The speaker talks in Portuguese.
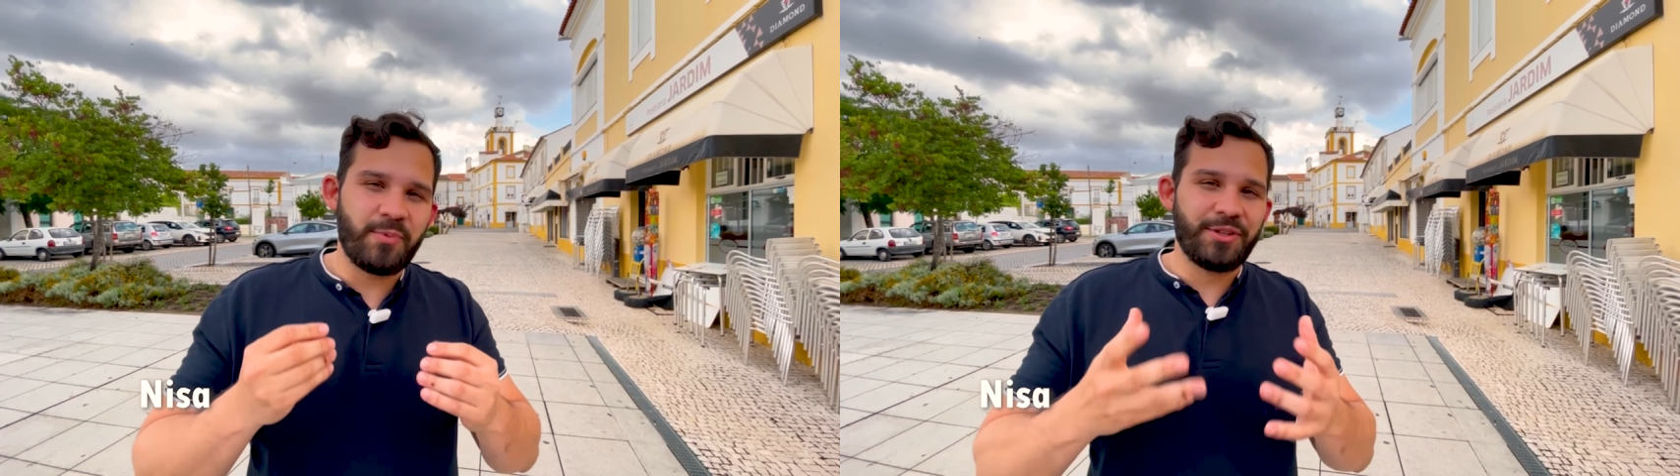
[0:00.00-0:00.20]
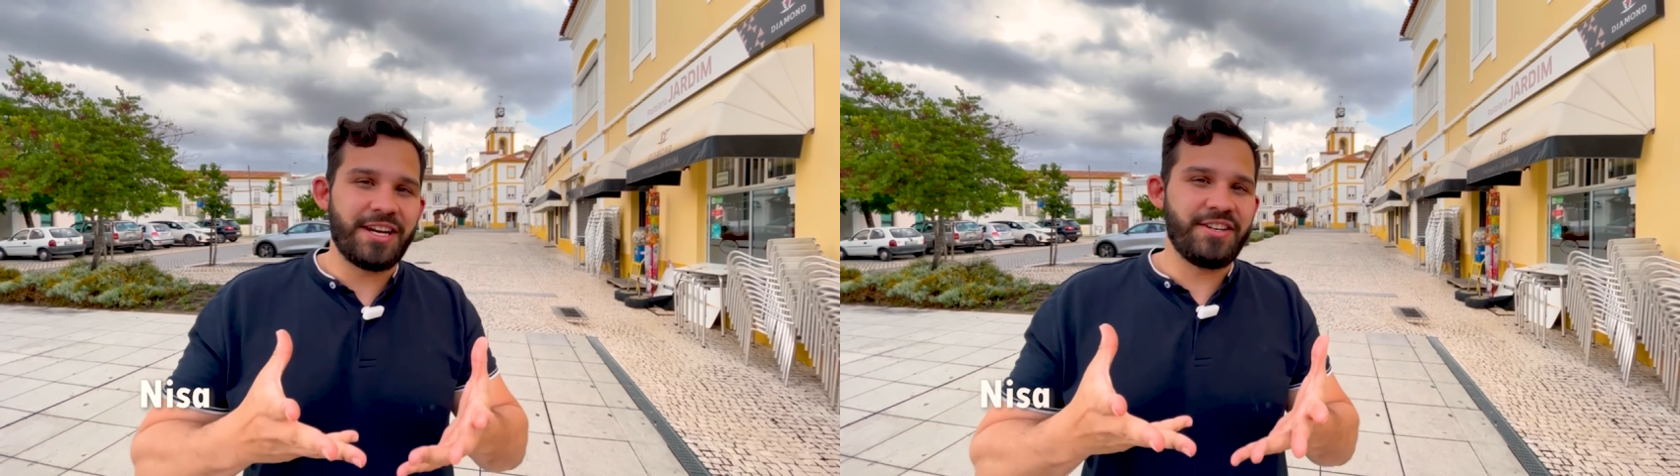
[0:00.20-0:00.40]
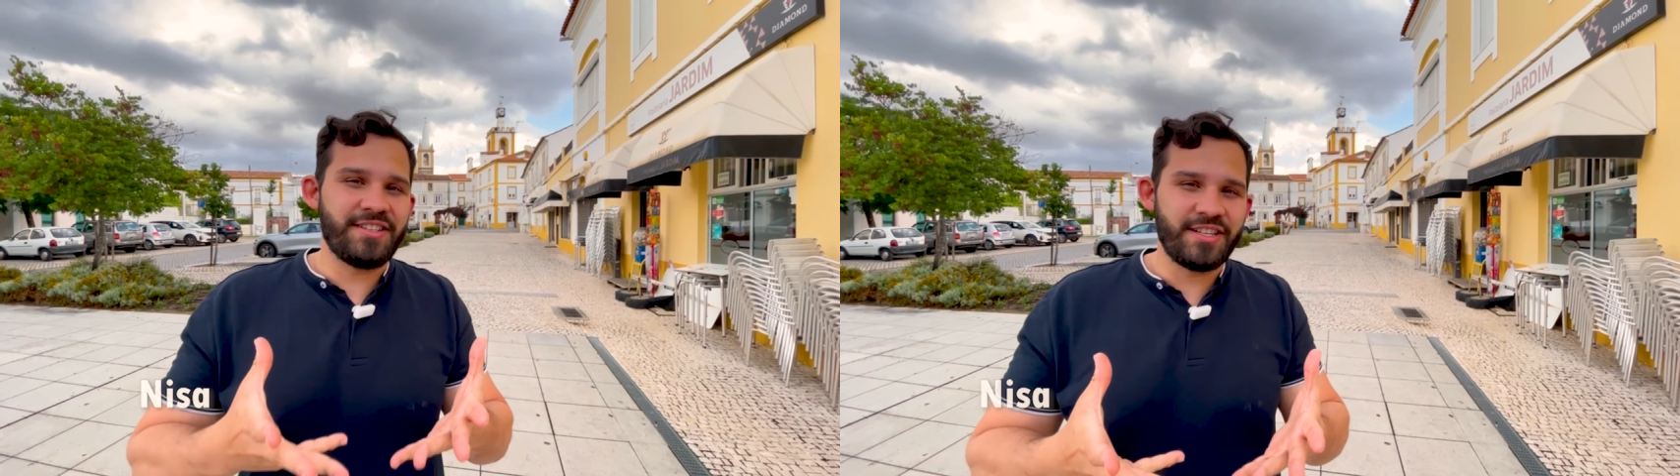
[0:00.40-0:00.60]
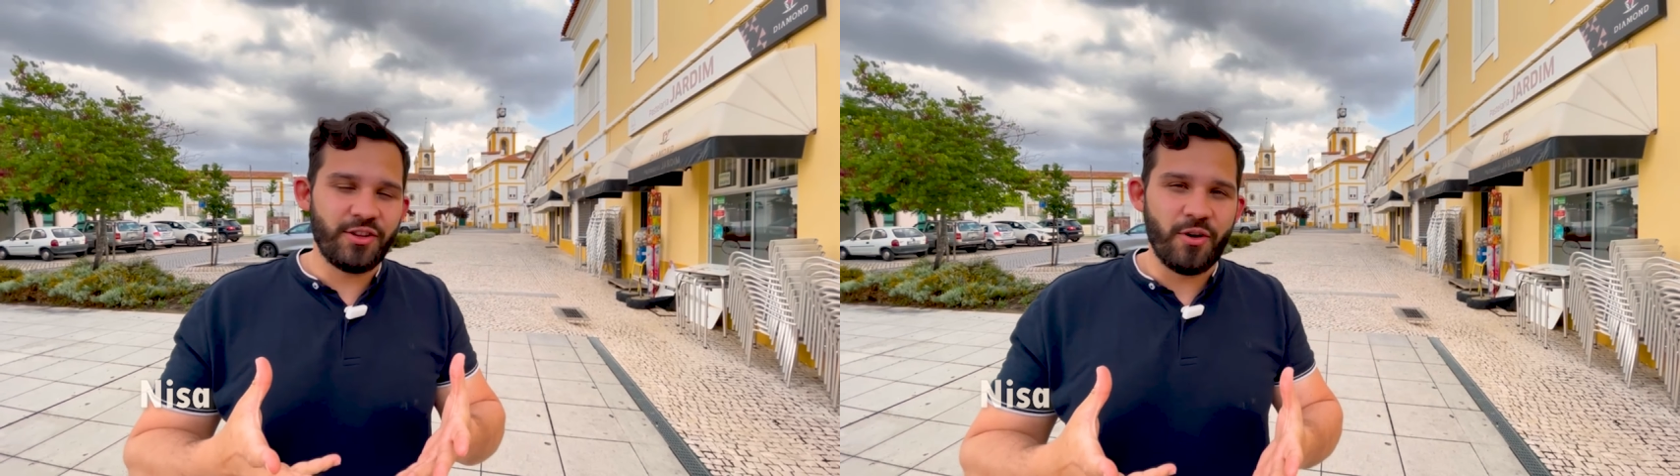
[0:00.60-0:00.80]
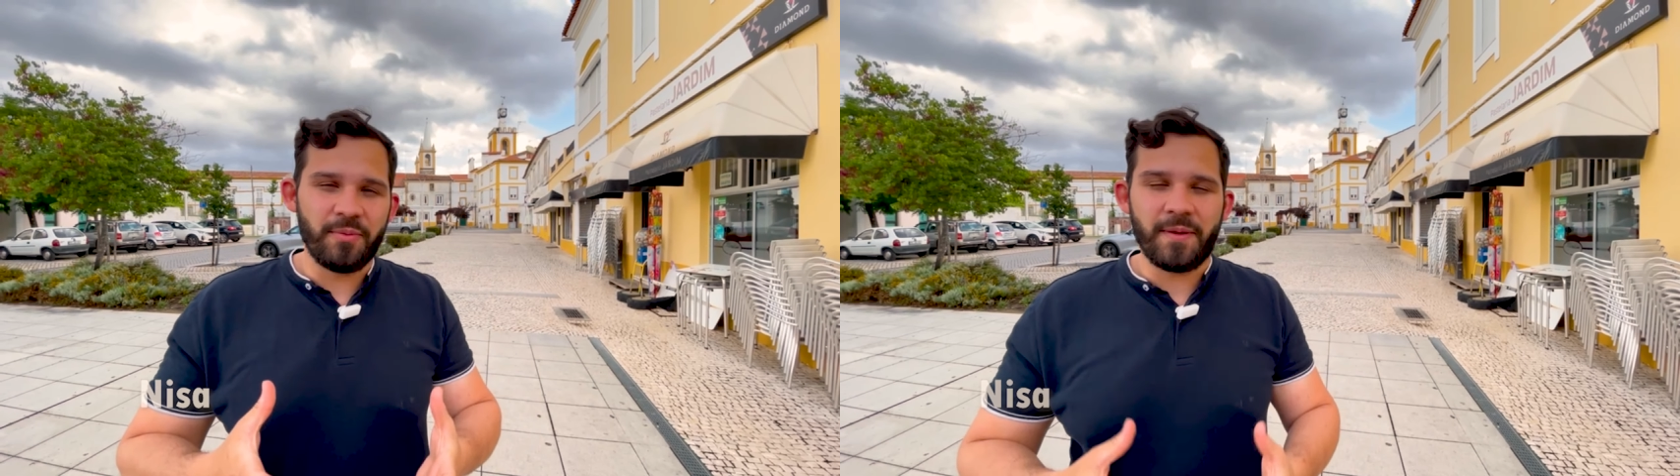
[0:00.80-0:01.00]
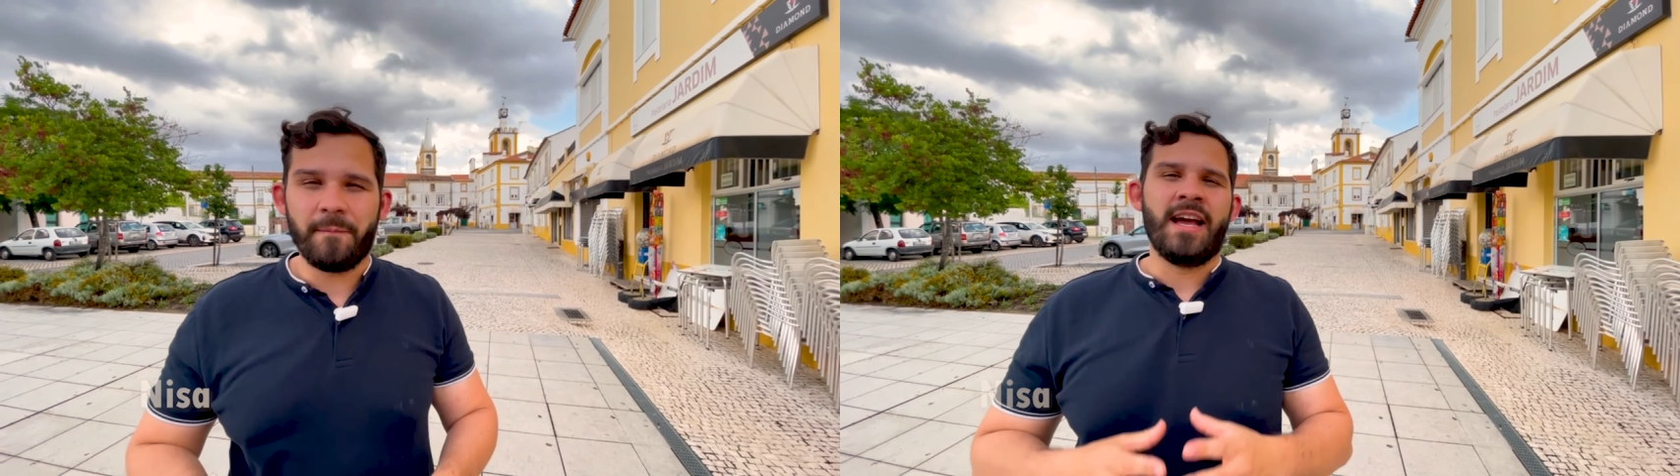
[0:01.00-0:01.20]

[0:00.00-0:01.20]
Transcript: por trás desse nome.